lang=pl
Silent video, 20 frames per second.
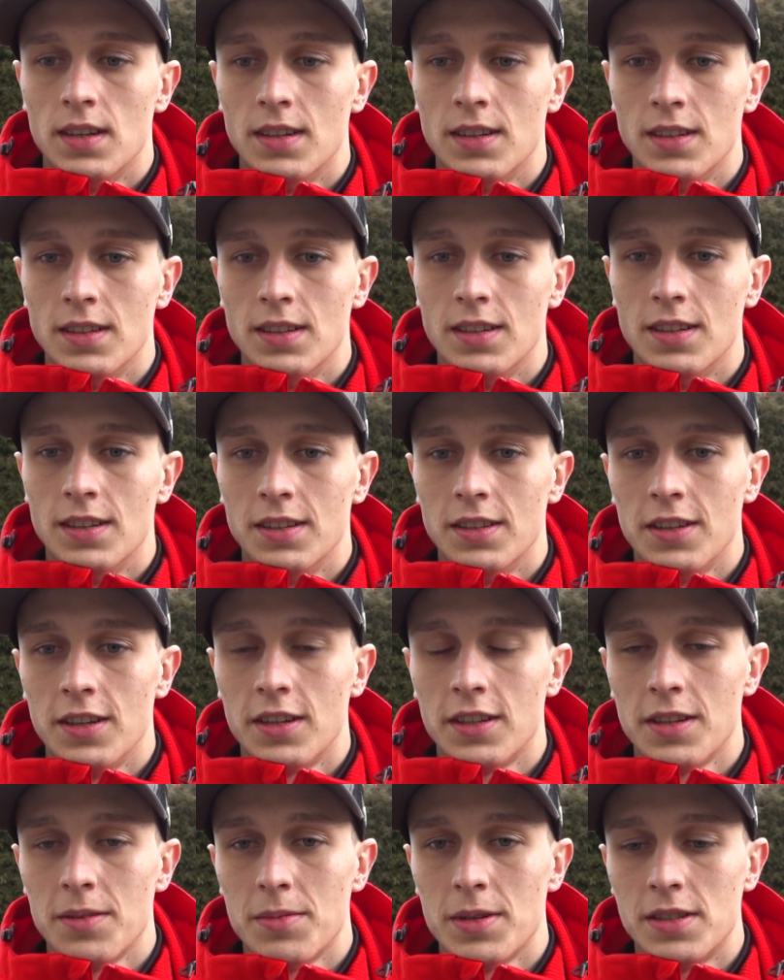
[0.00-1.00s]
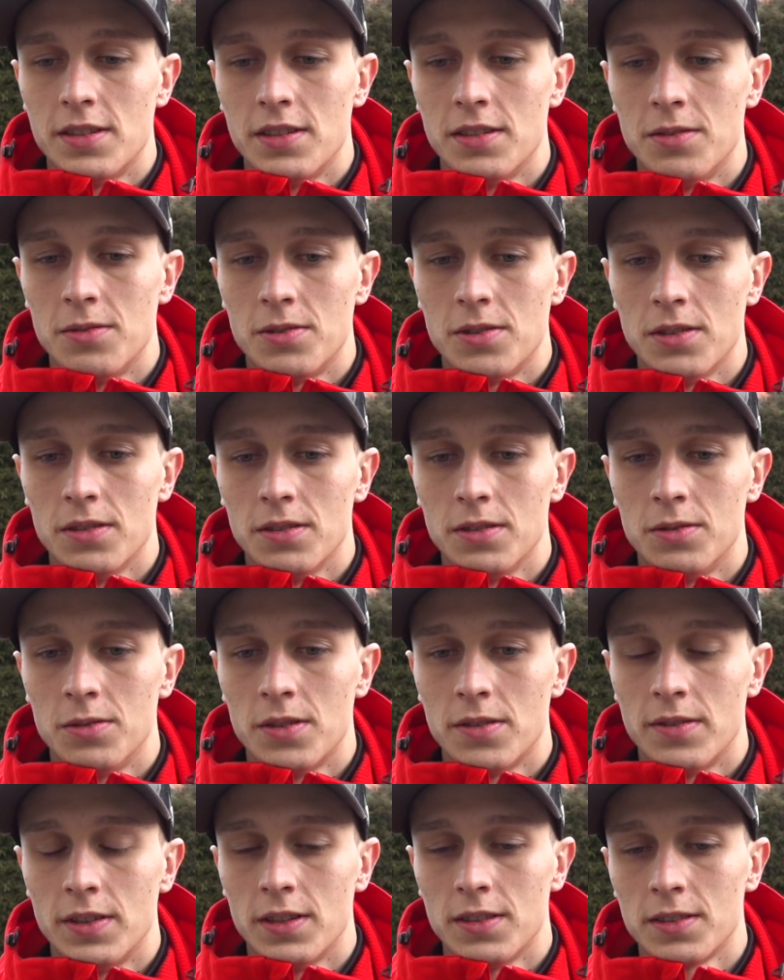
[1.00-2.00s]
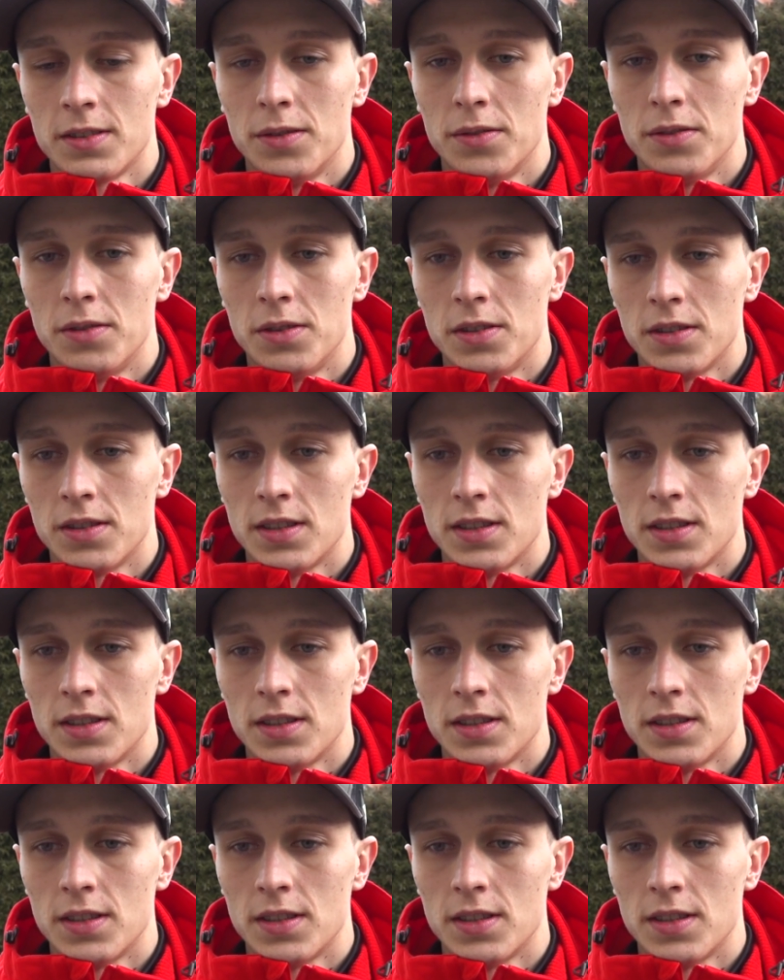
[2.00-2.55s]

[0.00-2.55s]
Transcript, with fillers: E, no jak najbardziej, dużo, dużo wniosków, dużo